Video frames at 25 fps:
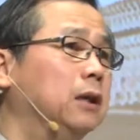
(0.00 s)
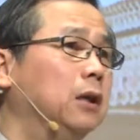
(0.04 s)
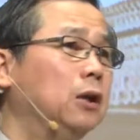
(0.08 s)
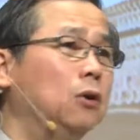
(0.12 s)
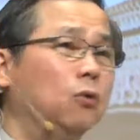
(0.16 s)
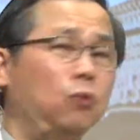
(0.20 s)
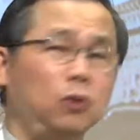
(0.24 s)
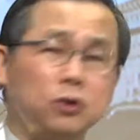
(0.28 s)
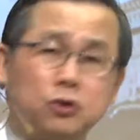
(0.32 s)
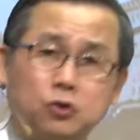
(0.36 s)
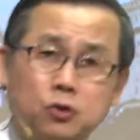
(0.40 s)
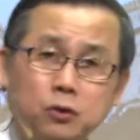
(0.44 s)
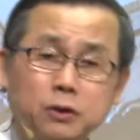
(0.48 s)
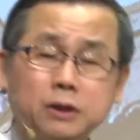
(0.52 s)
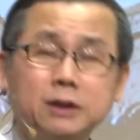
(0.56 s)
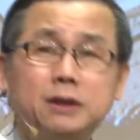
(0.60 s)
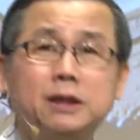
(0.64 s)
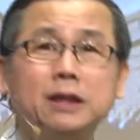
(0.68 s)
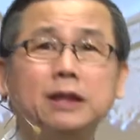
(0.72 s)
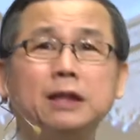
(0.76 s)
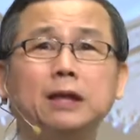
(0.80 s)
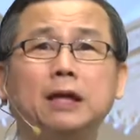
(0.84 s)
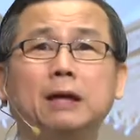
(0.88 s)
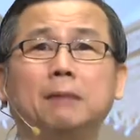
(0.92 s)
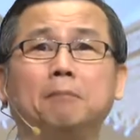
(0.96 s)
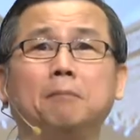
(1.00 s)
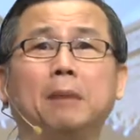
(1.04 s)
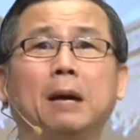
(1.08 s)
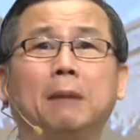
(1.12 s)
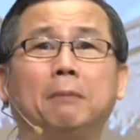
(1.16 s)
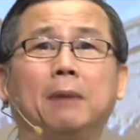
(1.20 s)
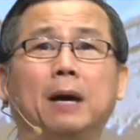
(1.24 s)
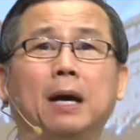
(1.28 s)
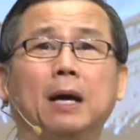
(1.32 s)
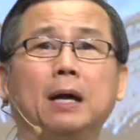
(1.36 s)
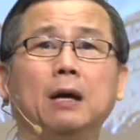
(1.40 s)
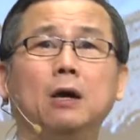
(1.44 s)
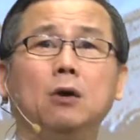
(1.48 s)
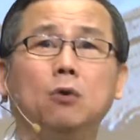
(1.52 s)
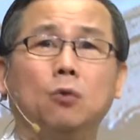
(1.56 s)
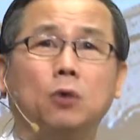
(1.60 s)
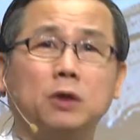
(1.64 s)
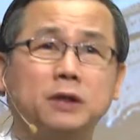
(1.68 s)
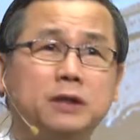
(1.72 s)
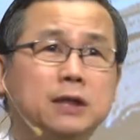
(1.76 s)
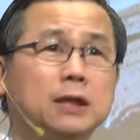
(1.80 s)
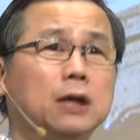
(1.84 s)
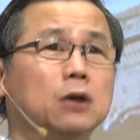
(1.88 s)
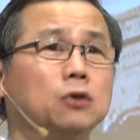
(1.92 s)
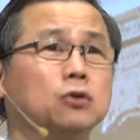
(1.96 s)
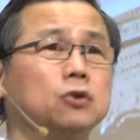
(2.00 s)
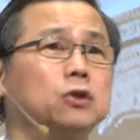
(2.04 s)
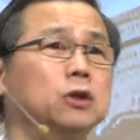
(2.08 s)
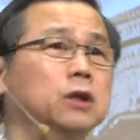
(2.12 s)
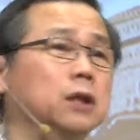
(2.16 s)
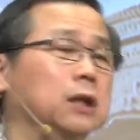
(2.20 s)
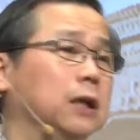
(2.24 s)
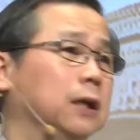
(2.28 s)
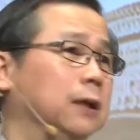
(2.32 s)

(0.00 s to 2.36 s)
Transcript: 我尊敬你，爸爸，我孝顺你。